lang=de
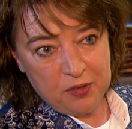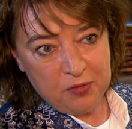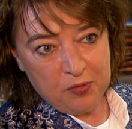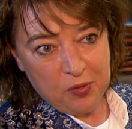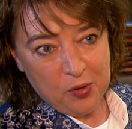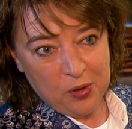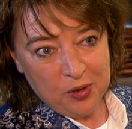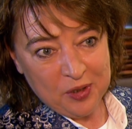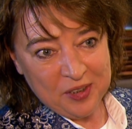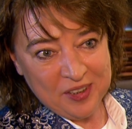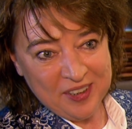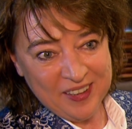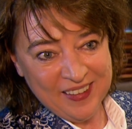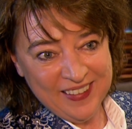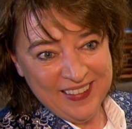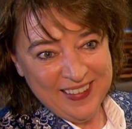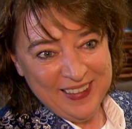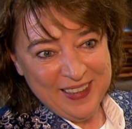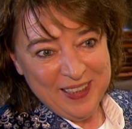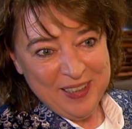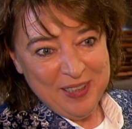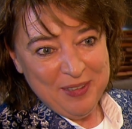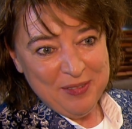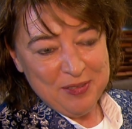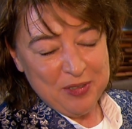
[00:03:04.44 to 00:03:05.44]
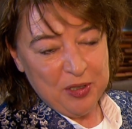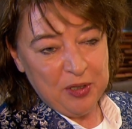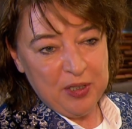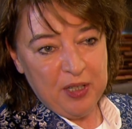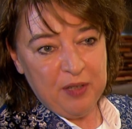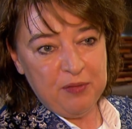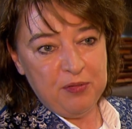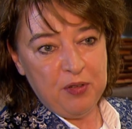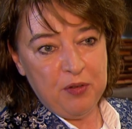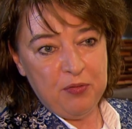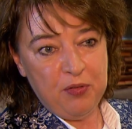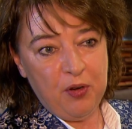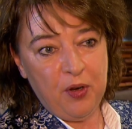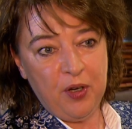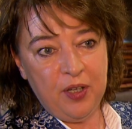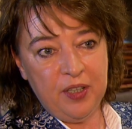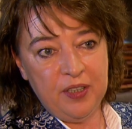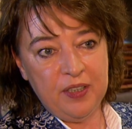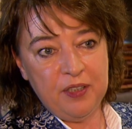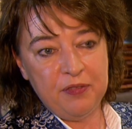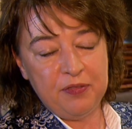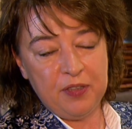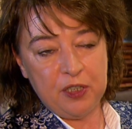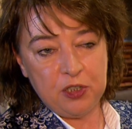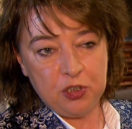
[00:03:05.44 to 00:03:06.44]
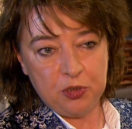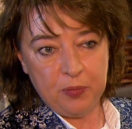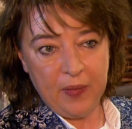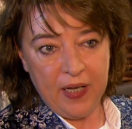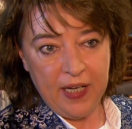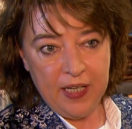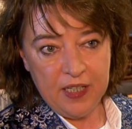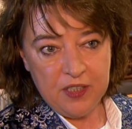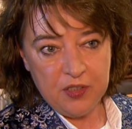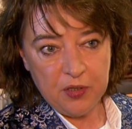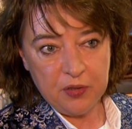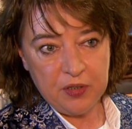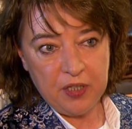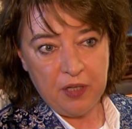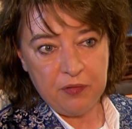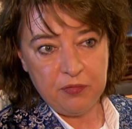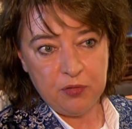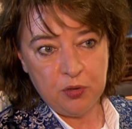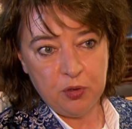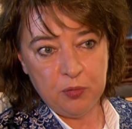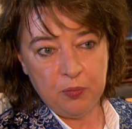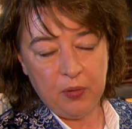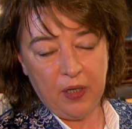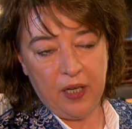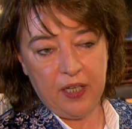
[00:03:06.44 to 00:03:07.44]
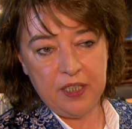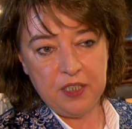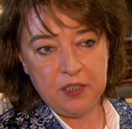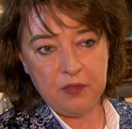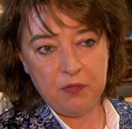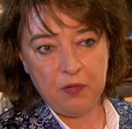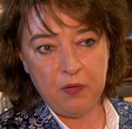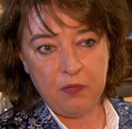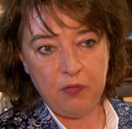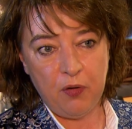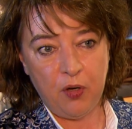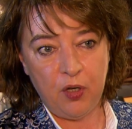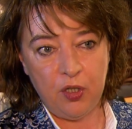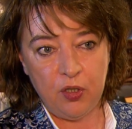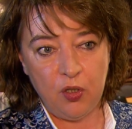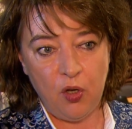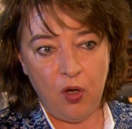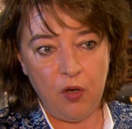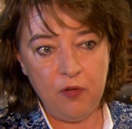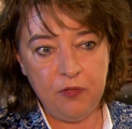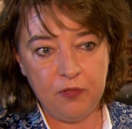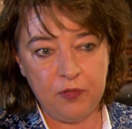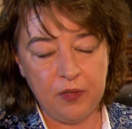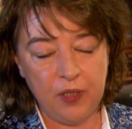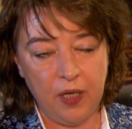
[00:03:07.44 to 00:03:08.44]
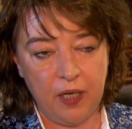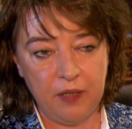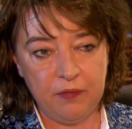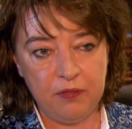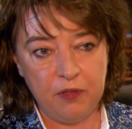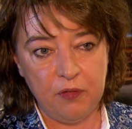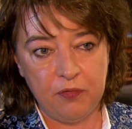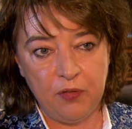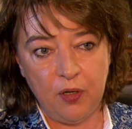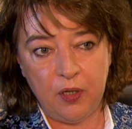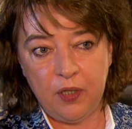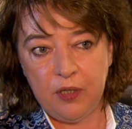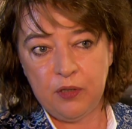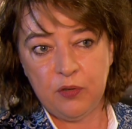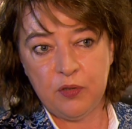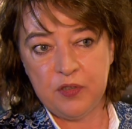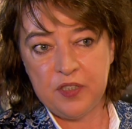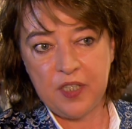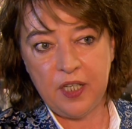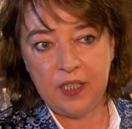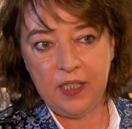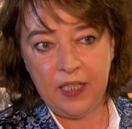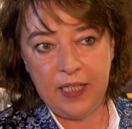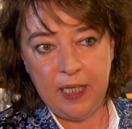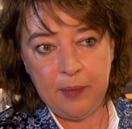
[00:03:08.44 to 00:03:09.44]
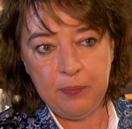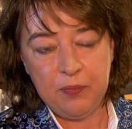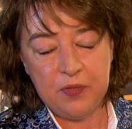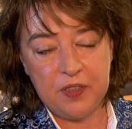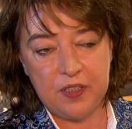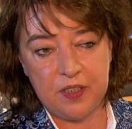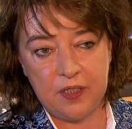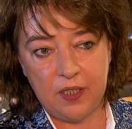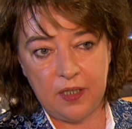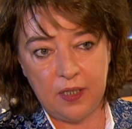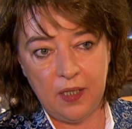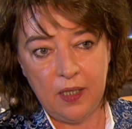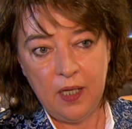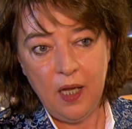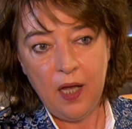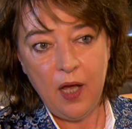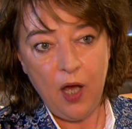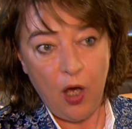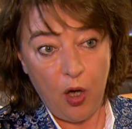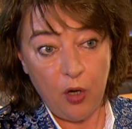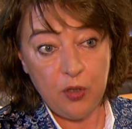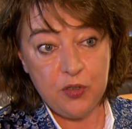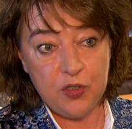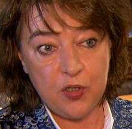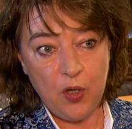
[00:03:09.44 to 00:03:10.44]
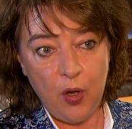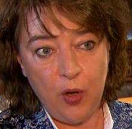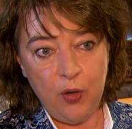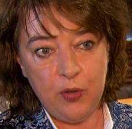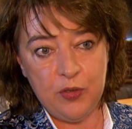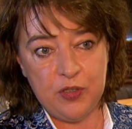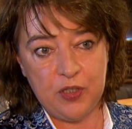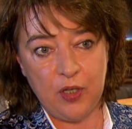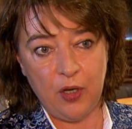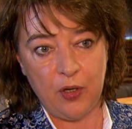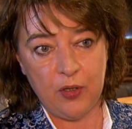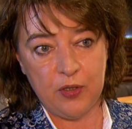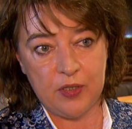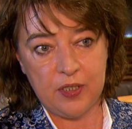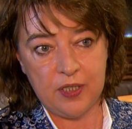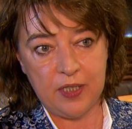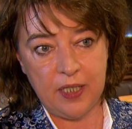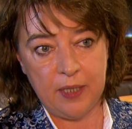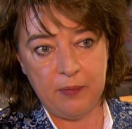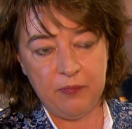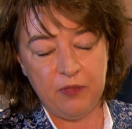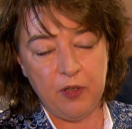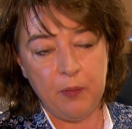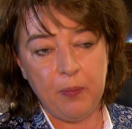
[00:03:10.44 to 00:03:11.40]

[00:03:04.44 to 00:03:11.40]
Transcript: wurde, sondern wir wollen eine Verschmelzung der Wohnbereiche, wir wollen eine Offenheit, wir wollen unseren Lebensstil auch zu Hause ausleben.